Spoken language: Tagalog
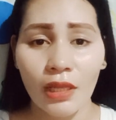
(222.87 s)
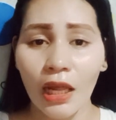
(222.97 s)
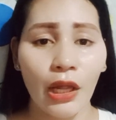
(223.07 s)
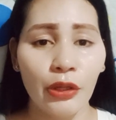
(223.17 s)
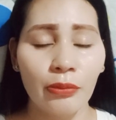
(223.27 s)

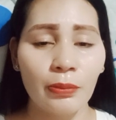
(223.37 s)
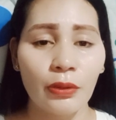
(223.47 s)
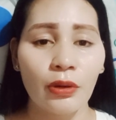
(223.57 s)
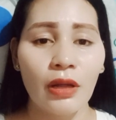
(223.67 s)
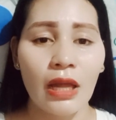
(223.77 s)
ayun
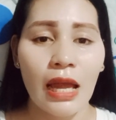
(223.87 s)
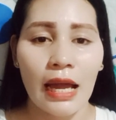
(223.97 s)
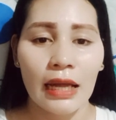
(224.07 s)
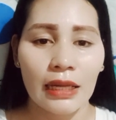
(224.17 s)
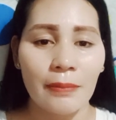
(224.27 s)
po,
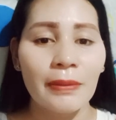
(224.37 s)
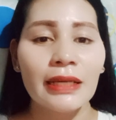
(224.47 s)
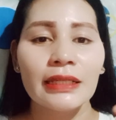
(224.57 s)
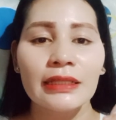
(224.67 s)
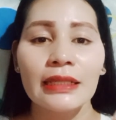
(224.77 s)
kapag
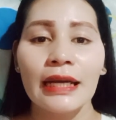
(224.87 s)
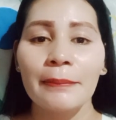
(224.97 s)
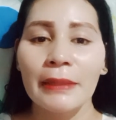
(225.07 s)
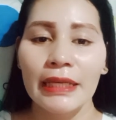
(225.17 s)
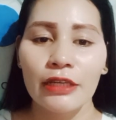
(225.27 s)

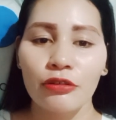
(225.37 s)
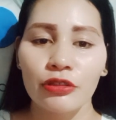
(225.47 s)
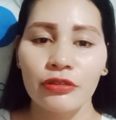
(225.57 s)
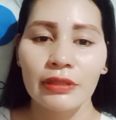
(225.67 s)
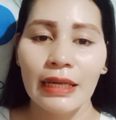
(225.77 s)

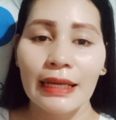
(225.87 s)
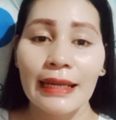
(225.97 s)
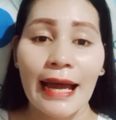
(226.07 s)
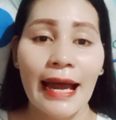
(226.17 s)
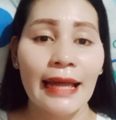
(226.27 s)
napaikot yun na
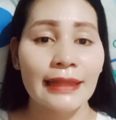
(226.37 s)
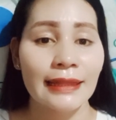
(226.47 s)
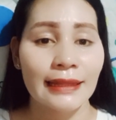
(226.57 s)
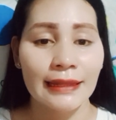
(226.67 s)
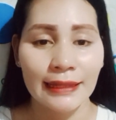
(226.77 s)
lahat
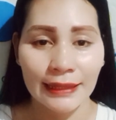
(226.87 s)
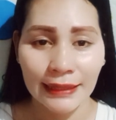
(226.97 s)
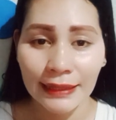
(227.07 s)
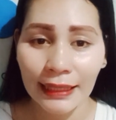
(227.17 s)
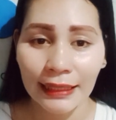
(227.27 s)

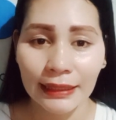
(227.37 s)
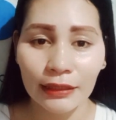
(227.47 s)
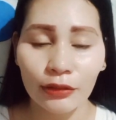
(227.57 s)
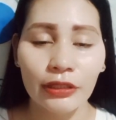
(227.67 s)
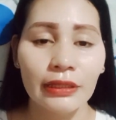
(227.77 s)
ng,
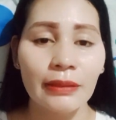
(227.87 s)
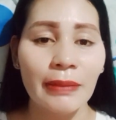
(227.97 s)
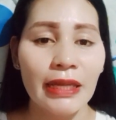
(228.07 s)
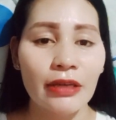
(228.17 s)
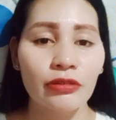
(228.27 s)
or
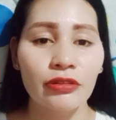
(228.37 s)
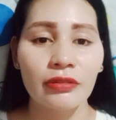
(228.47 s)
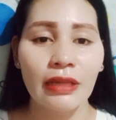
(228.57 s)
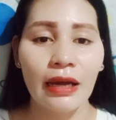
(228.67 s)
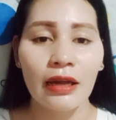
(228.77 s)
napaikot
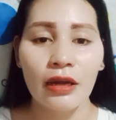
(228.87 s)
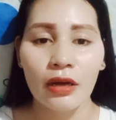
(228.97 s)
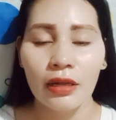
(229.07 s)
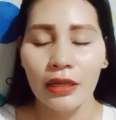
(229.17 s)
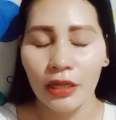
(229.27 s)
yun na
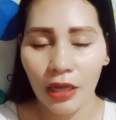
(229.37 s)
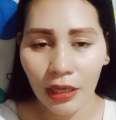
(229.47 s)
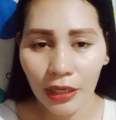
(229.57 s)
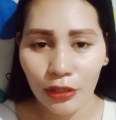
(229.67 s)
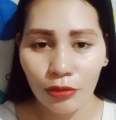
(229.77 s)

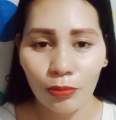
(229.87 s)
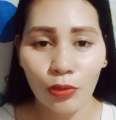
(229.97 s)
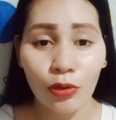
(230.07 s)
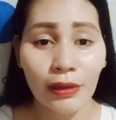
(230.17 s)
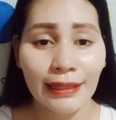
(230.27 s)
ang iyong
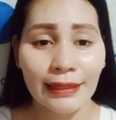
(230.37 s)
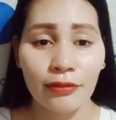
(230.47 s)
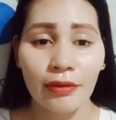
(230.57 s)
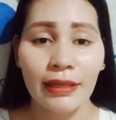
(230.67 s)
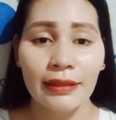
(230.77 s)
buong
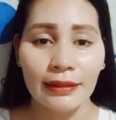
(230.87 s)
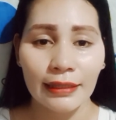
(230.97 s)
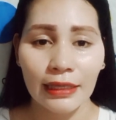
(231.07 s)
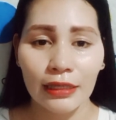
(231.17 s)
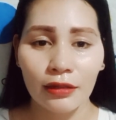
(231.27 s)
katawan
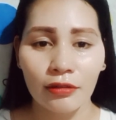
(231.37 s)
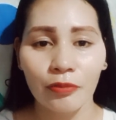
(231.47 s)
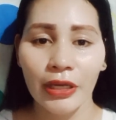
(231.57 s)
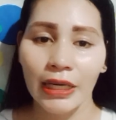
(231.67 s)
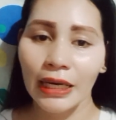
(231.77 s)
ng itlog,
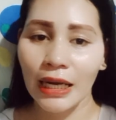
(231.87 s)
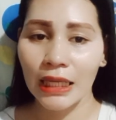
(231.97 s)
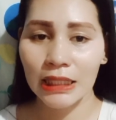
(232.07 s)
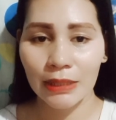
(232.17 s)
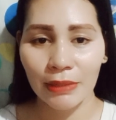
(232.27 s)
pera na
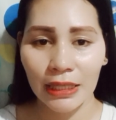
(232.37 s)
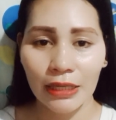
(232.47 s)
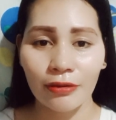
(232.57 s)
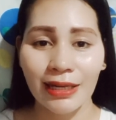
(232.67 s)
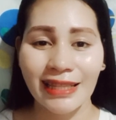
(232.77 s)
lang sa may
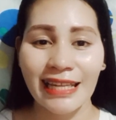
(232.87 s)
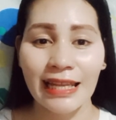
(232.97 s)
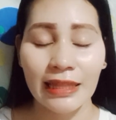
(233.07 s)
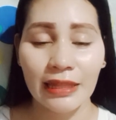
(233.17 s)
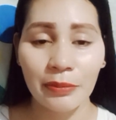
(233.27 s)
likuran
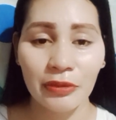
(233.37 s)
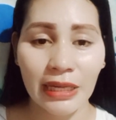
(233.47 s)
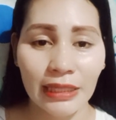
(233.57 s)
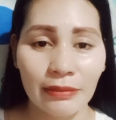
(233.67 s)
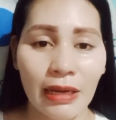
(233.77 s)
dahil hindi po
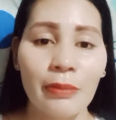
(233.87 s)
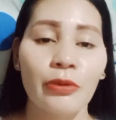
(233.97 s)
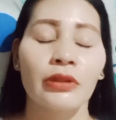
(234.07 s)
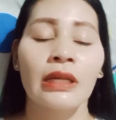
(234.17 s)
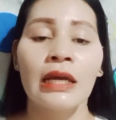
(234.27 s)
natin maabot,